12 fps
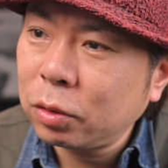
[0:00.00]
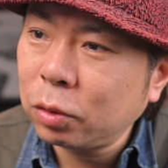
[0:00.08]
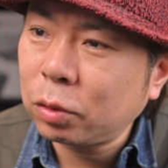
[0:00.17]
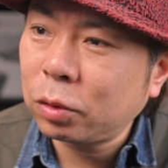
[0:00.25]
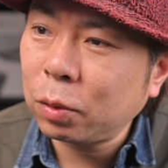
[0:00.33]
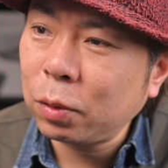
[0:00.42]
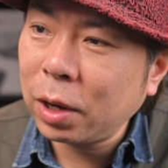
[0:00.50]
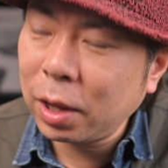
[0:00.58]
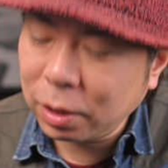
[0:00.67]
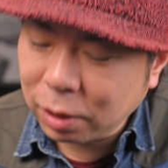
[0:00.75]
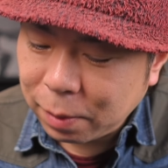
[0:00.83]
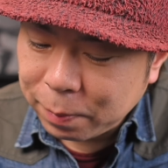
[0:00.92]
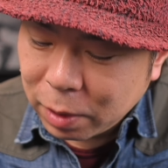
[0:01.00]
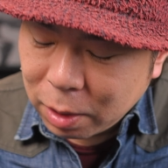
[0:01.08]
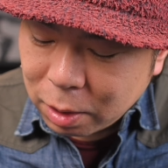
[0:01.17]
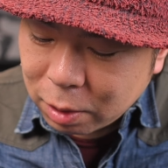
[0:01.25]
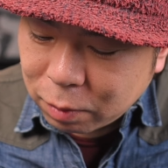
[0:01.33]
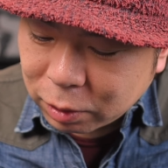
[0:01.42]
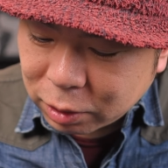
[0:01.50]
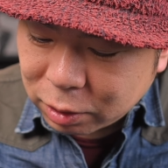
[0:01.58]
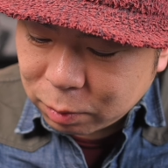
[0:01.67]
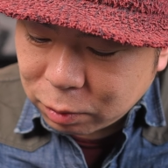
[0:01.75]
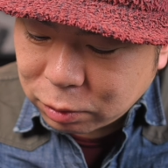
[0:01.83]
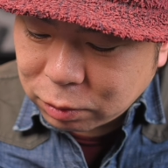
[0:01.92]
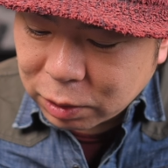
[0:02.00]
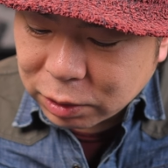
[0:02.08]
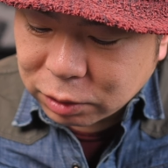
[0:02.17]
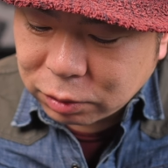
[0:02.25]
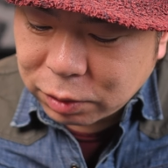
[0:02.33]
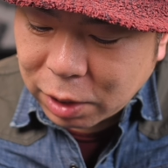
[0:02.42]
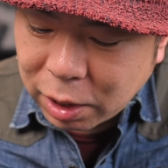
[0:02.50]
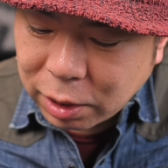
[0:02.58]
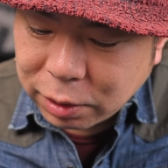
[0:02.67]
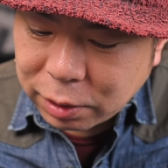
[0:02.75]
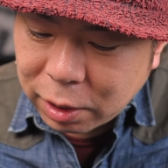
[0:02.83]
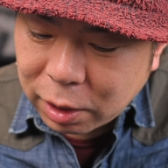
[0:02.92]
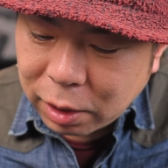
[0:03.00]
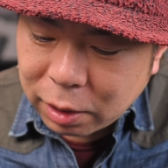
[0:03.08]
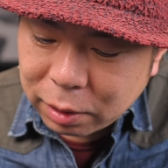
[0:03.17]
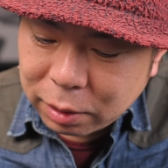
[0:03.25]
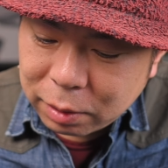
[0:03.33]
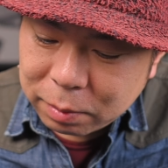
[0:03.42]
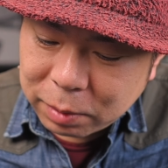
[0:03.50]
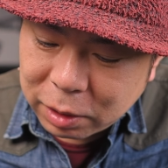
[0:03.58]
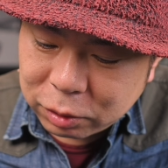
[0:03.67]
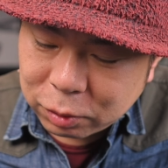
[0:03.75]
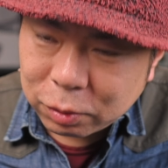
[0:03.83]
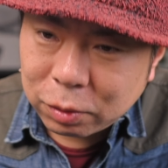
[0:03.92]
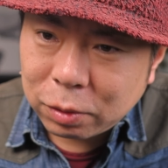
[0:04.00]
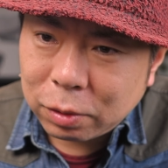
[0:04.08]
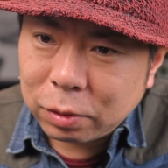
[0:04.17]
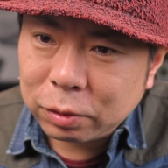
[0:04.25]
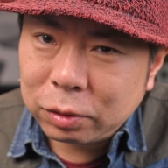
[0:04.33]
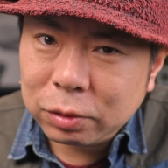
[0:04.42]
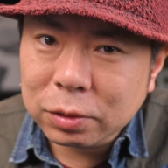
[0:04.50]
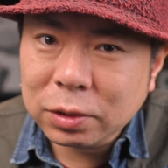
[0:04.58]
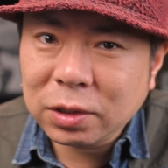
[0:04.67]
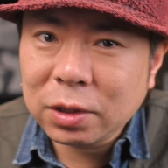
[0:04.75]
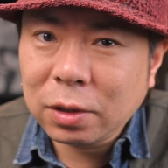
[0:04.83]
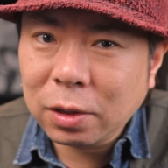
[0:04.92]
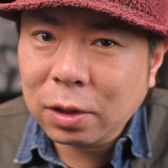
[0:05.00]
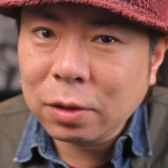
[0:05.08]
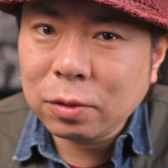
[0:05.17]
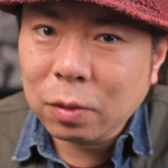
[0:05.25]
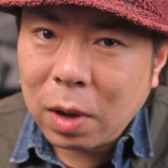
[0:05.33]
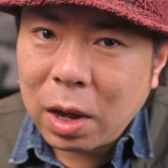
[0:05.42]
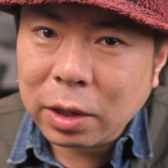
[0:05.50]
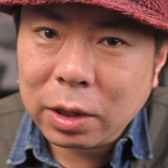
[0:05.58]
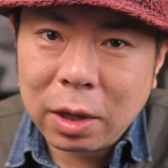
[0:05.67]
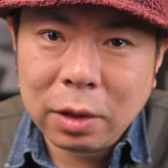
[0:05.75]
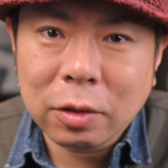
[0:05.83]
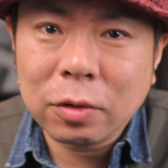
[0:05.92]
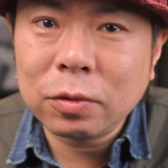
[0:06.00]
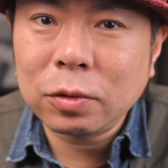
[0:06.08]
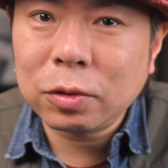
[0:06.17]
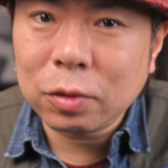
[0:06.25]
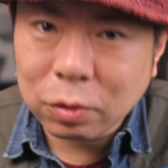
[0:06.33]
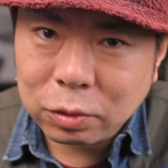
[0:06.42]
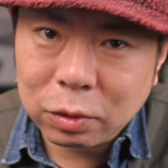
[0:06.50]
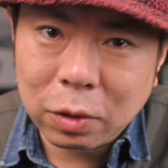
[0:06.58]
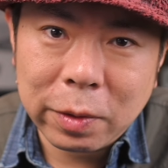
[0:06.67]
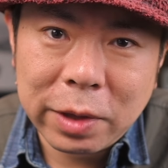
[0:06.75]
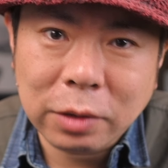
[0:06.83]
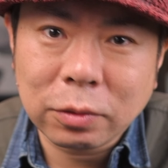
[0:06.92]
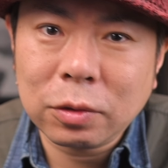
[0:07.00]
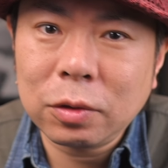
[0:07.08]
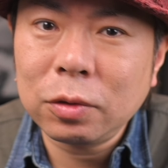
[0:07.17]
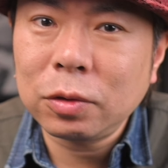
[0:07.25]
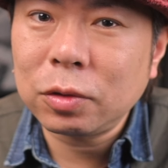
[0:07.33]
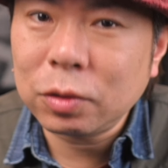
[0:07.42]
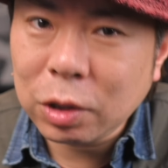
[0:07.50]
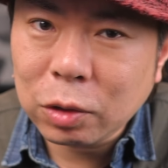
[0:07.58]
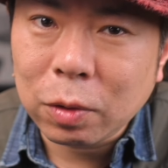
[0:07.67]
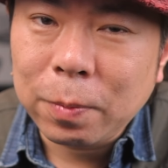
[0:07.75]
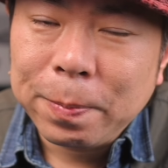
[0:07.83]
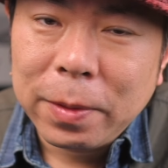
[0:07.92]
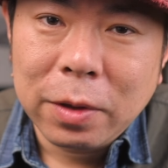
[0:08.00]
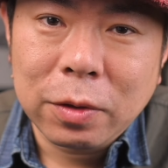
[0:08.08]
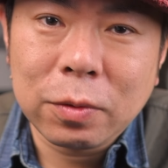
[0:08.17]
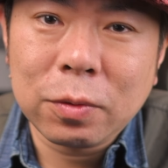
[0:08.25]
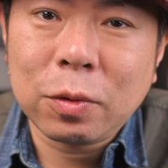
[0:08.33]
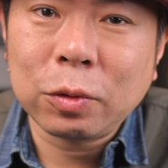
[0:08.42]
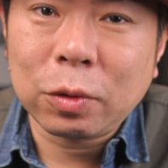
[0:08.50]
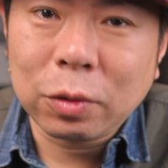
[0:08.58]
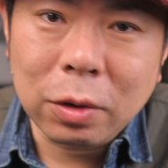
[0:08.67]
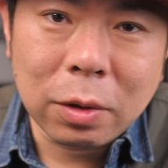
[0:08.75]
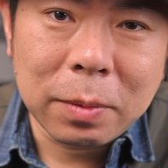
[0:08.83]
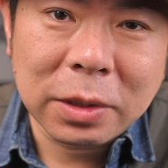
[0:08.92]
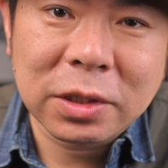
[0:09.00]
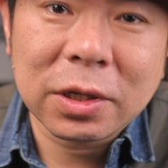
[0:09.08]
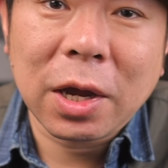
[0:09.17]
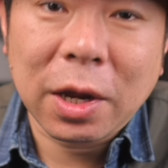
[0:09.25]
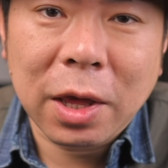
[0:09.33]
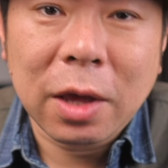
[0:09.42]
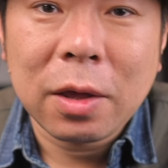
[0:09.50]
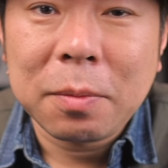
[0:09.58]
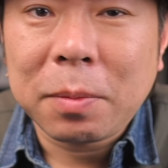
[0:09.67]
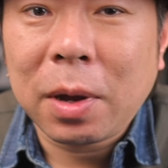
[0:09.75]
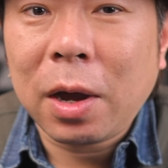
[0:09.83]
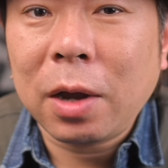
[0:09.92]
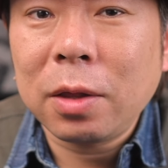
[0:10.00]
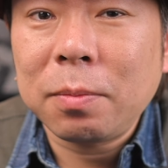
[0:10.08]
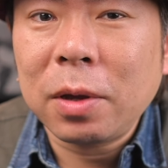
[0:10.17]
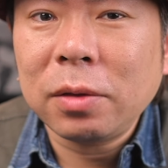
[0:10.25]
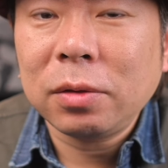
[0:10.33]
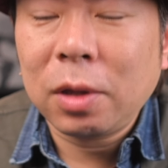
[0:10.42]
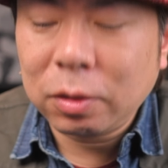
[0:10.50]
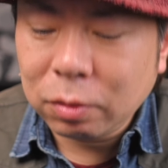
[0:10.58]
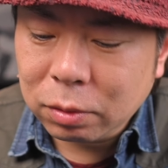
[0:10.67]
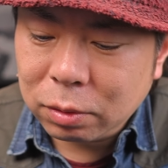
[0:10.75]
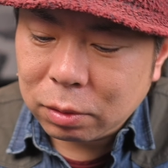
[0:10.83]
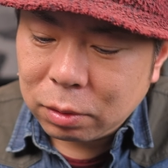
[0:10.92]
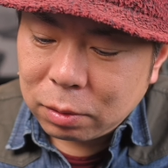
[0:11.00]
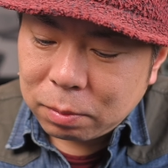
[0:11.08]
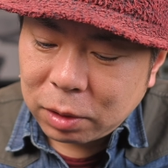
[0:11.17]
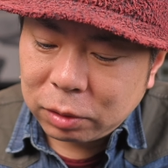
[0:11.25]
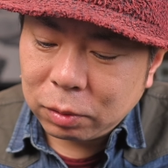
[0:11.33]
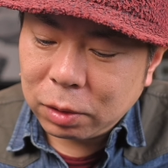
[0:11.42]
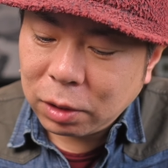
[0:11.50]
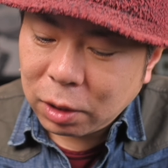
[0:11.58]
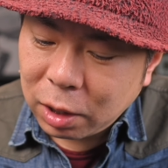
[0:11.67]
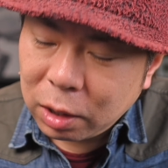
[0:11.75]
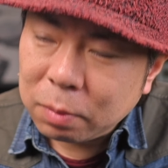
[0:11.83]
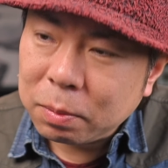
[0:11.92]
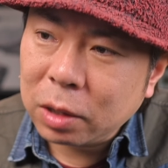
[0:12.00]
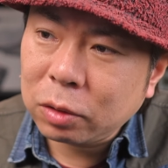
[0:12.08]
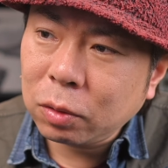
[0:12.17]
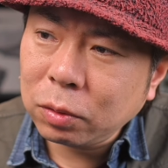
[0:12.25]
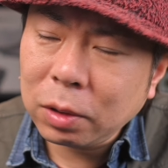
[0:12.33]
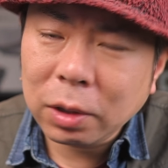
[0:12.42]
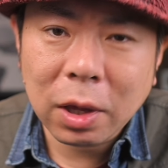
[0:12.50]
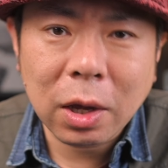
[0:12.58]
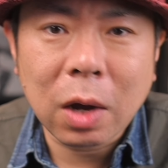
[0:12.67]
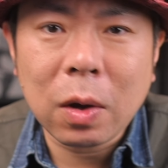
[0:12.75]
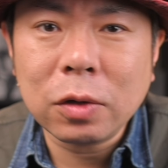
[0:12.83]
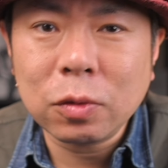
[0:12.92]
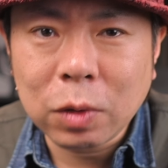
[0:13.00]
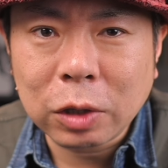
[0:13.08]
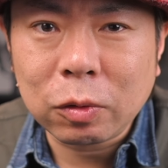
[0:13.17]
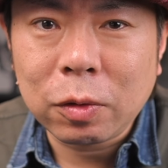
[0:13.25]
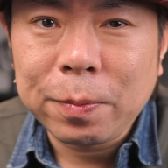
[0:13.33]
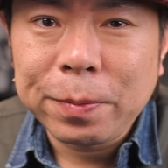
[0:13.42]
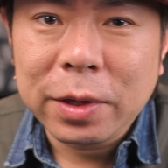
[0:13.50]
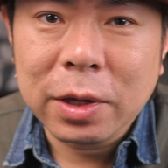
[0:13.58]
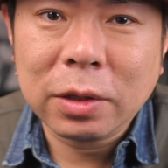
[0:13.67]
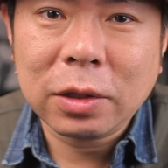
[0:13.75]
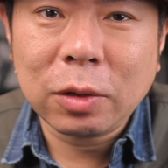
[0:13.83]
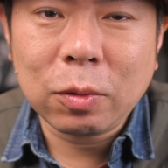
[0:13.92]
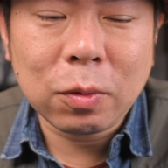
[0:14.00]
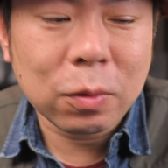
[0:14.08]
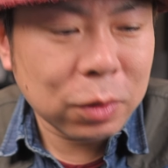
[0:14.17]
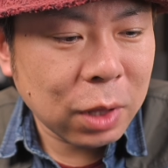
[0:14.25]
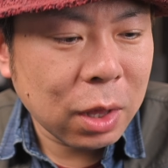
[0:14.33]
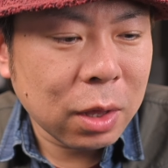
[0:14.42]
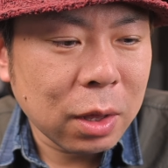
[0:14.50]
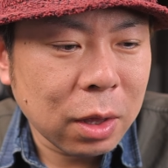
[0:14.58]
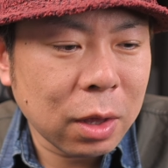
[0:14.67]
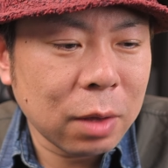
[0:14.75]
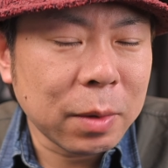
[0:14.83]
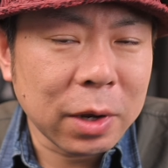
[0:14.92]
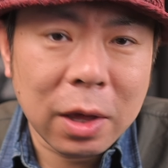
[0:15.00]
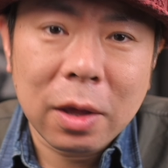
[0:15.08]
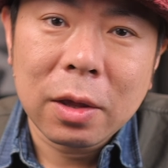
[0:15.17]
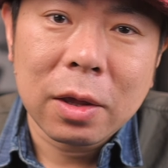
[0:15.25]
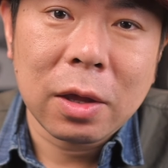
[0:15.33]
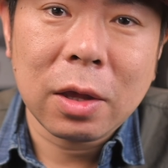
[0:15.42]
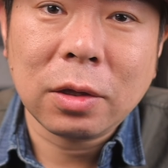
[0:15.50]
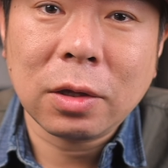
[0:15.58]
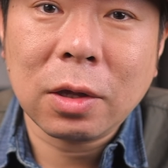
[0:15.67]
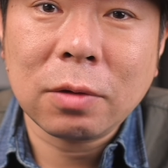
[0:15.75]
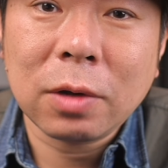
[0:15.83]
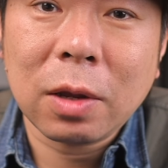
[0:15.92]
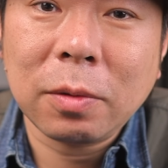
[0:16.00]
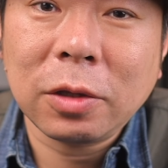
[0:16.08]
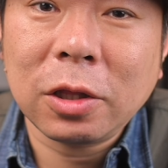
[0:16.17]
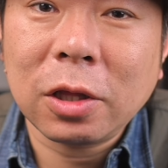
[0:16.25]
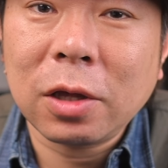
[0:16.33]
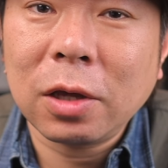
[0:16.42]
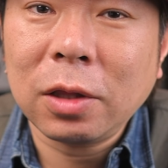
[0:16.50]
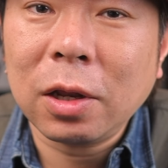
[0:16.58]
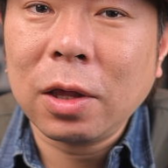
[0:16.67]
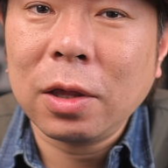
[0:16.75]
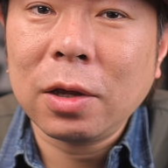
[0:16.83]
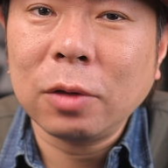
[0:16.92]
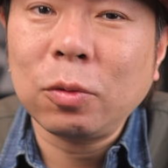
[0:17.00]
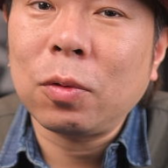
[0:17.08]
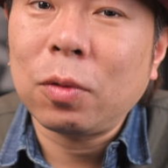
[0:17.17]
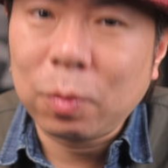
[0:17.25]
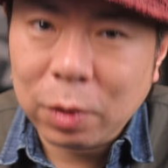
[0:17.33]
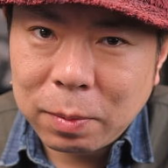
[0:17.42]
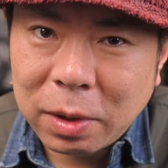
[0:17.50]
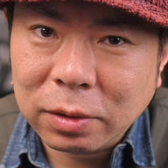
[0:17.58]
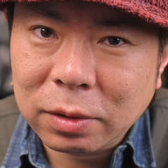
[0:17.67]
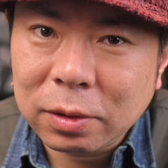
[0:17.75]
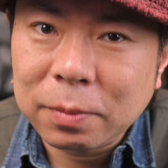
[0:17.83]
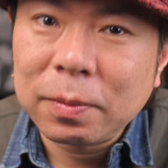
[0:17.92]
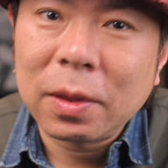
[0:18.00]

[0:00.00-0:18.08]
ちょっとそこら辺ね、私も詳しくないんで、まあその数値で出てるのは96と192ということの、間違いがね、まあありますけど、まあそれでね、まあどんだけ変わるのかといったところで、え今ね、え聞き比べていただいたらいいかと思います。